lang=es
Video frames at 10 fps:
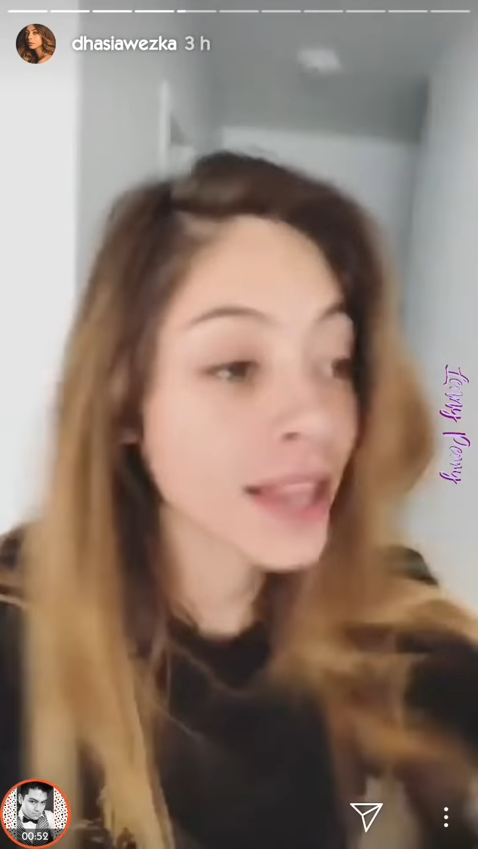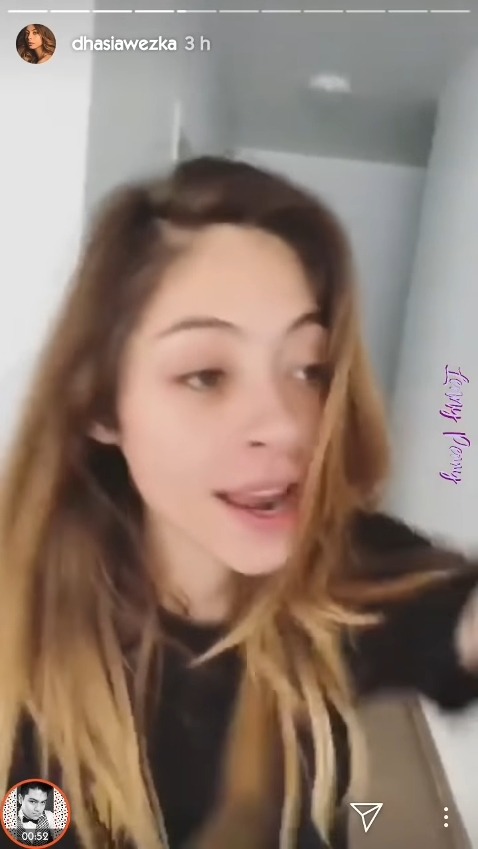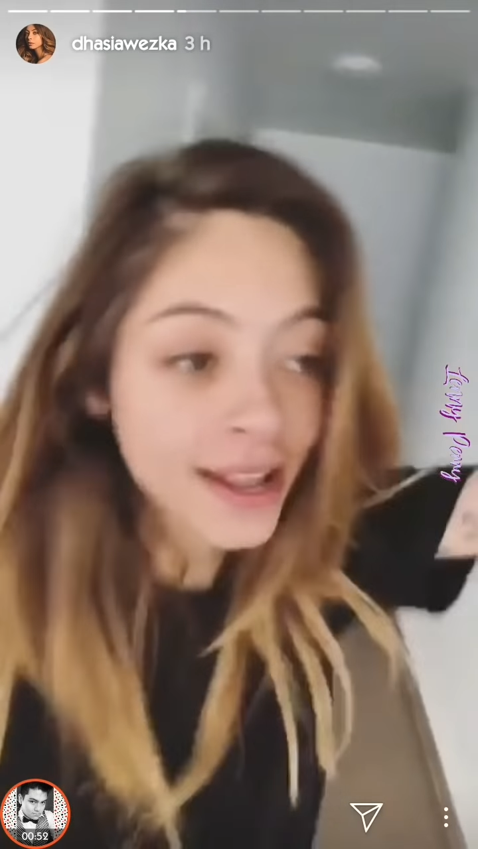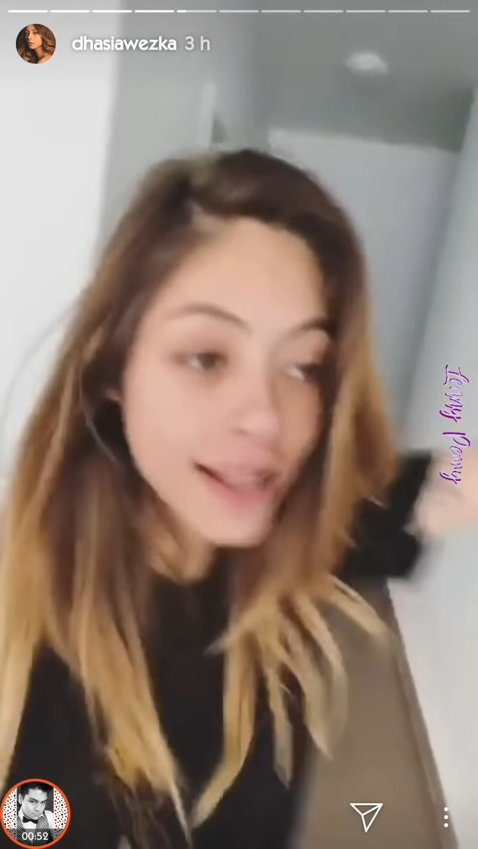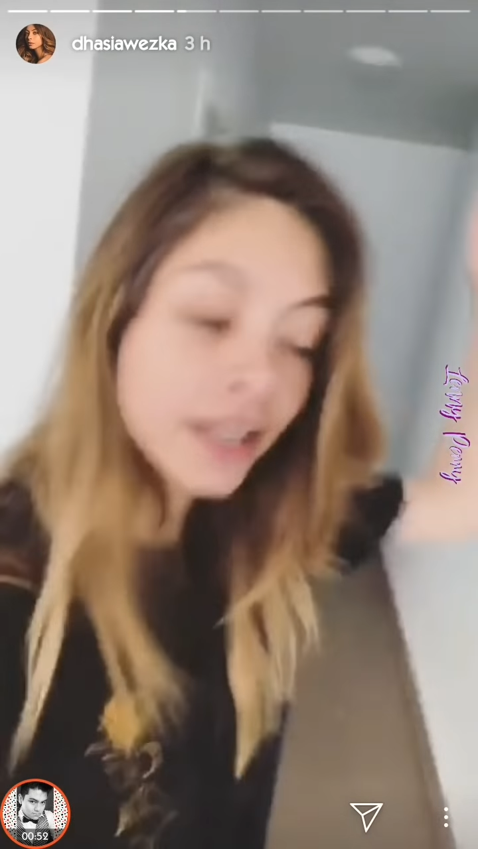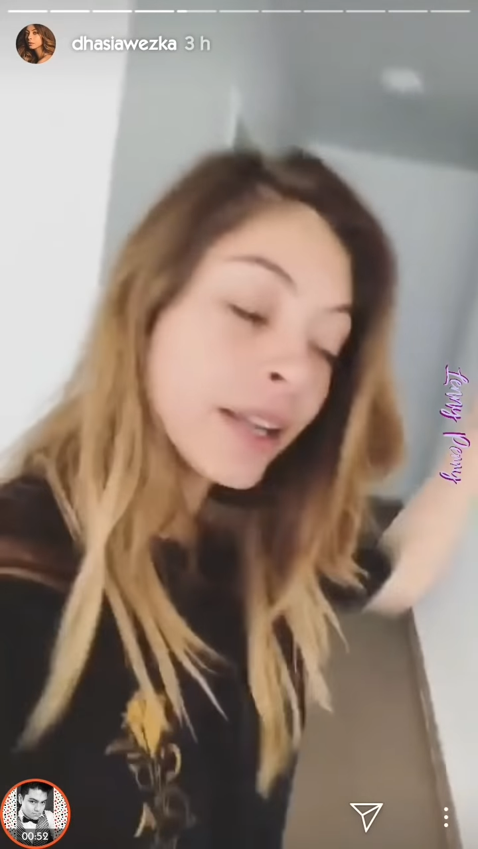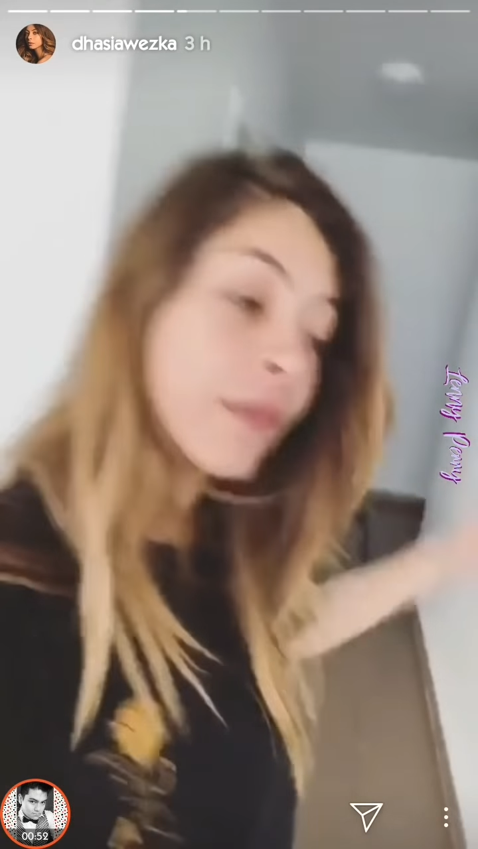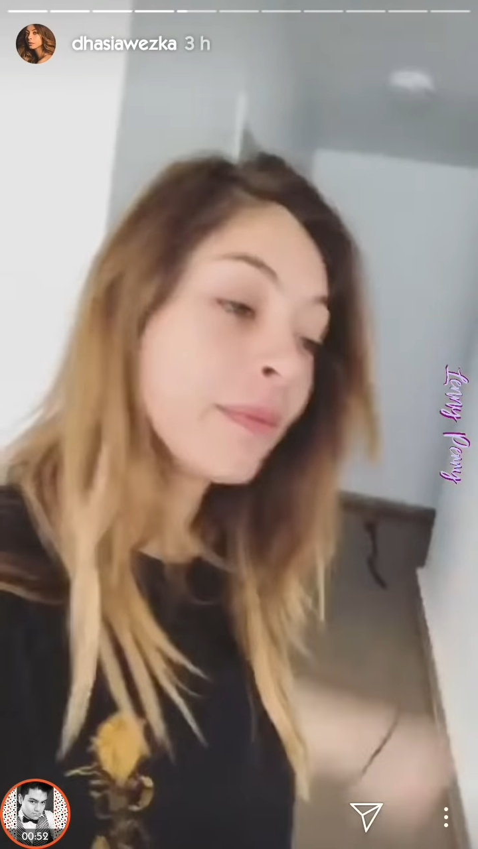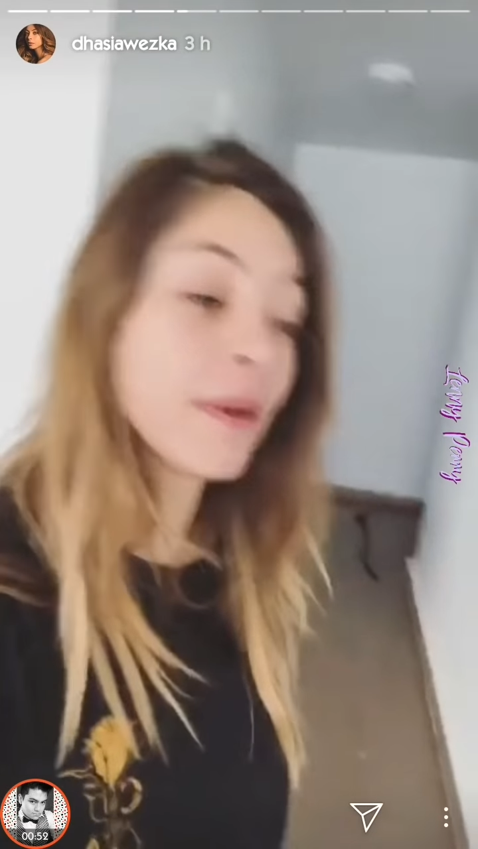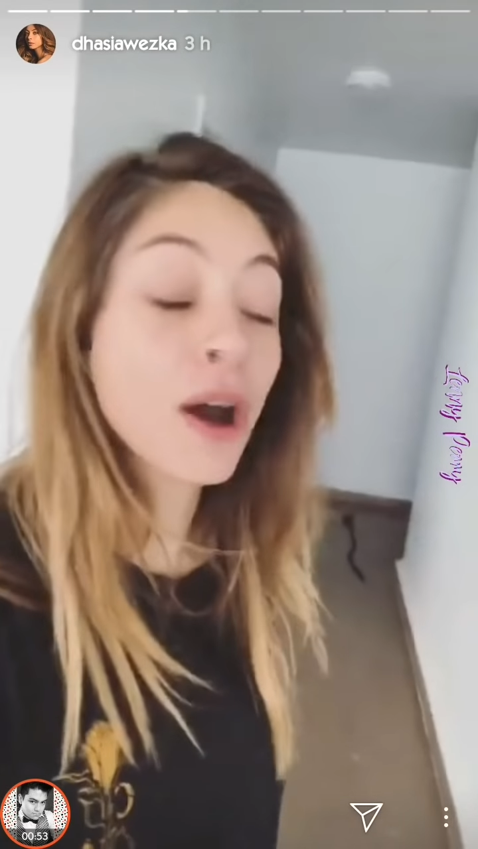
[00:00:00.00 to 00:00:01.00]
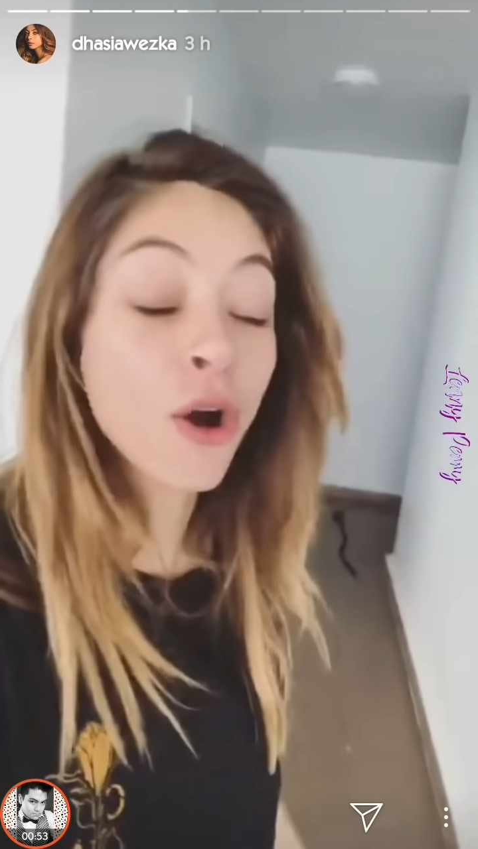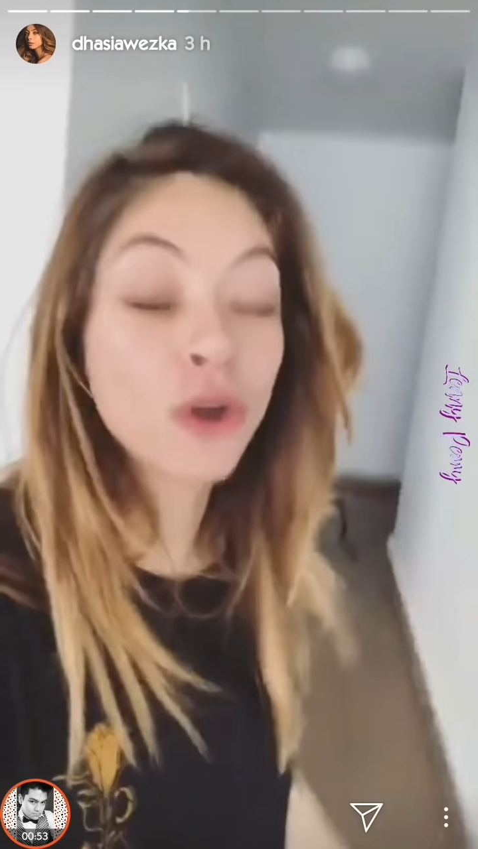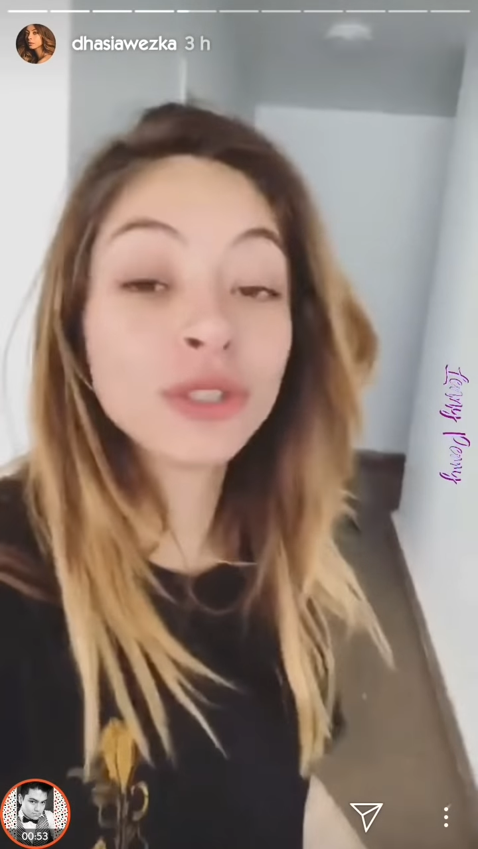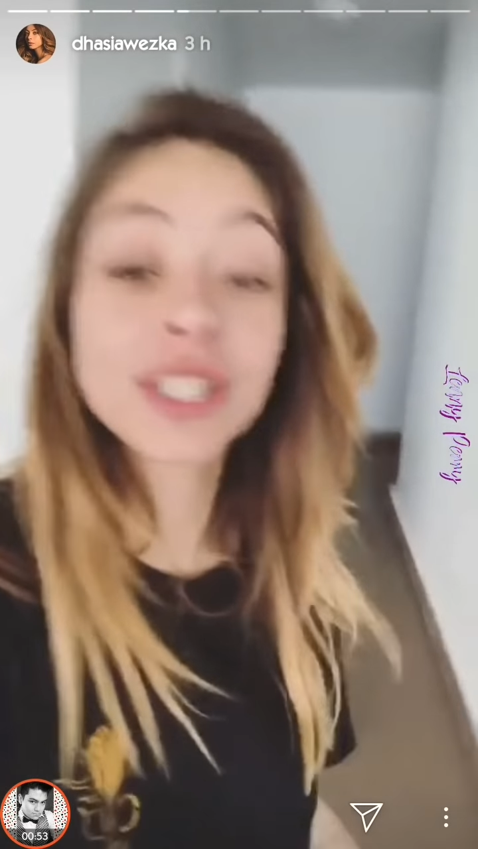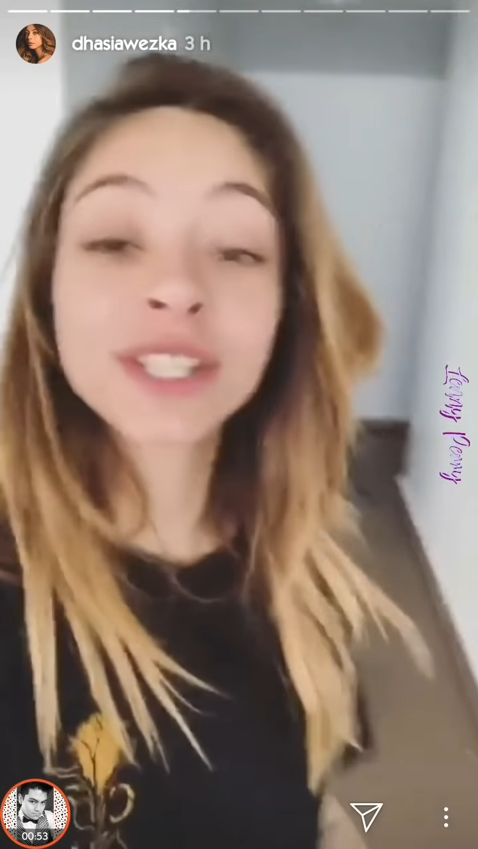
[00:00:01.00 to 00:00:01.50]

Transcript: tontería, me bajó